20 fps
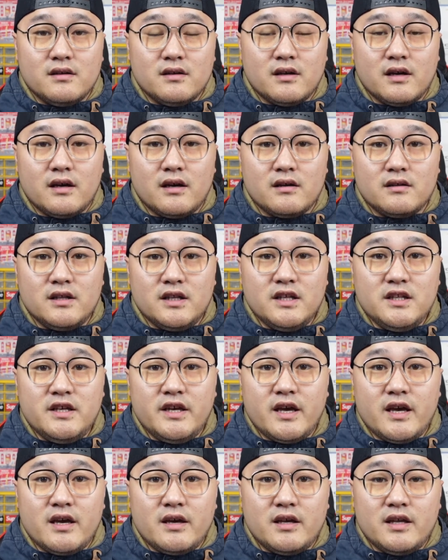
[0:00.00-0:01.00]
啊，李
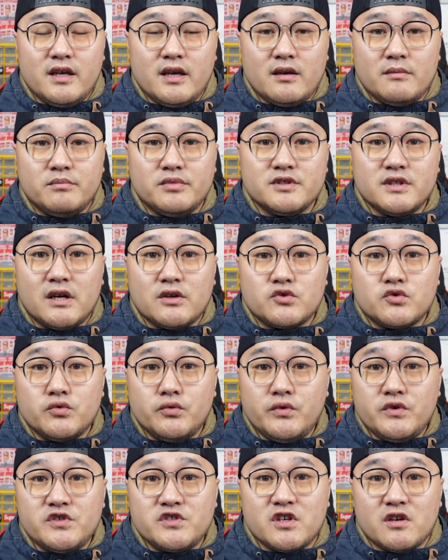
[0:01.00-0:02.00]
铁也不知道
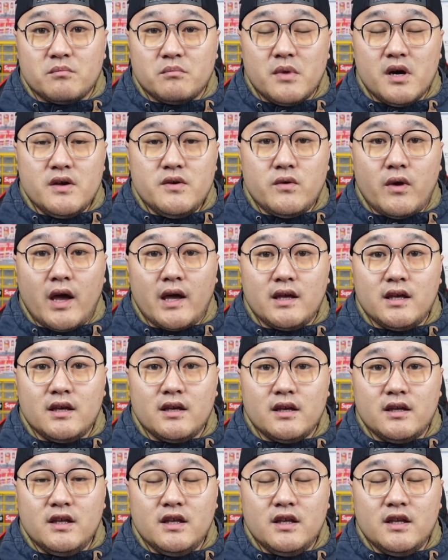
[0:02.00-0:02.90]
出于什么原因，